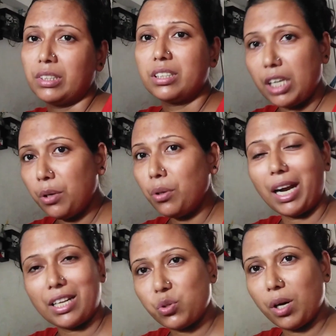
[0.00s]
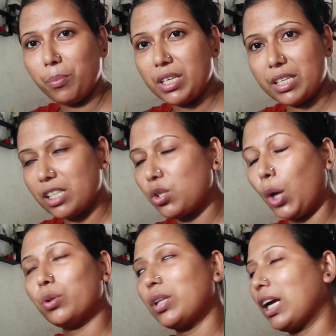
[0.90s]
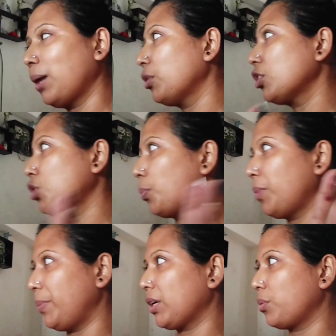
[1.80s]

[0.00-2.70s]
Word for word: যাই হোক আজকে আমি ডিটেলস হয়তো দেখা আমরা সব প্রিপেয়ার